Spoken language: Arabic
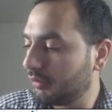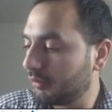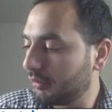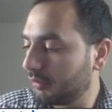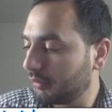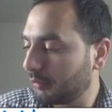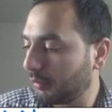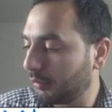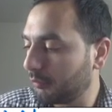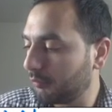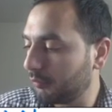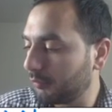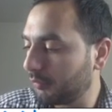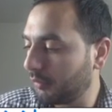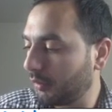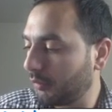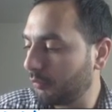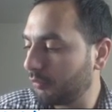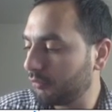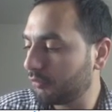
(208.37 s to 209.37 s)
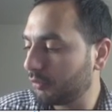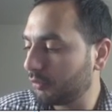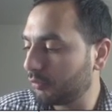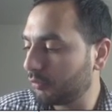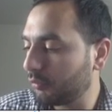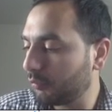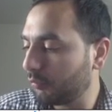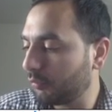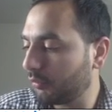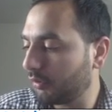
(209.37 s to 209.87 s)
طبعا أول شي
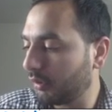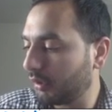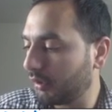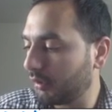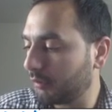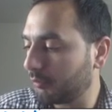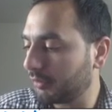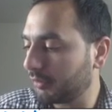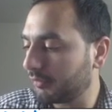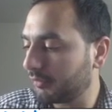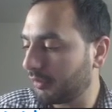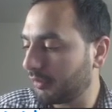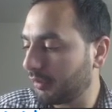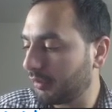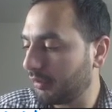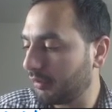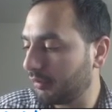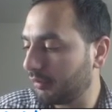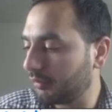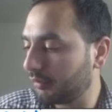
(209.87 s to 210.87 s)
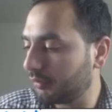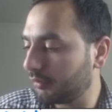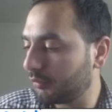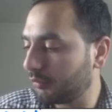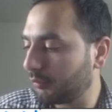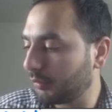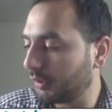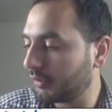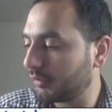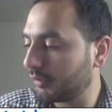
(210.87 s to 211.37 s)
اكتبوها أنا بنصح إنه
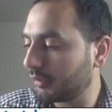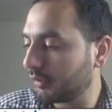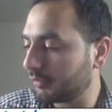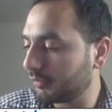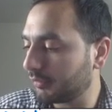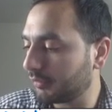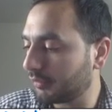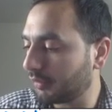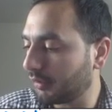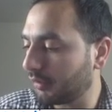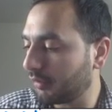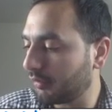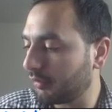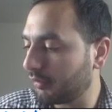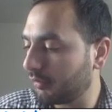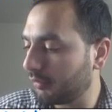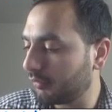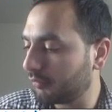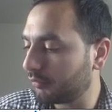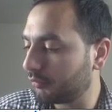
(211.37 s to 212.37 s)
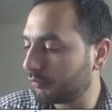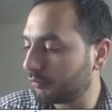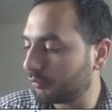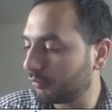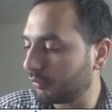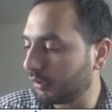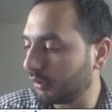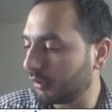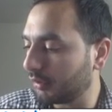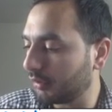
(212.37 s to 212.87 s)
بعد الاختصار شو
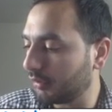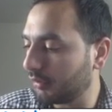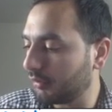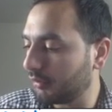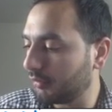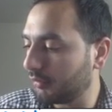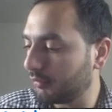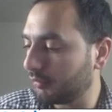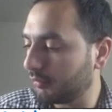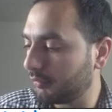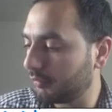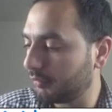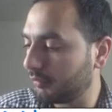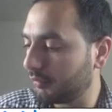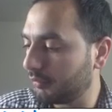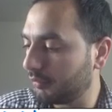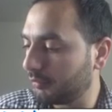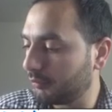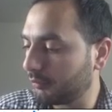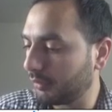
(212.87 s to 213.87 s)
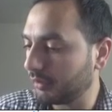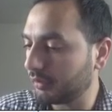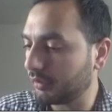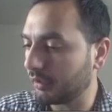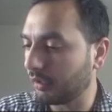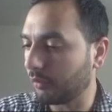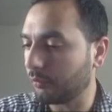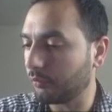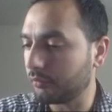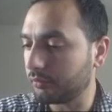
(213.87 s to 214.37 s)
ضايل بعدين
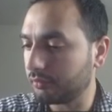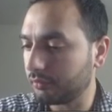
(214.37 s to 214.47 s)
عوض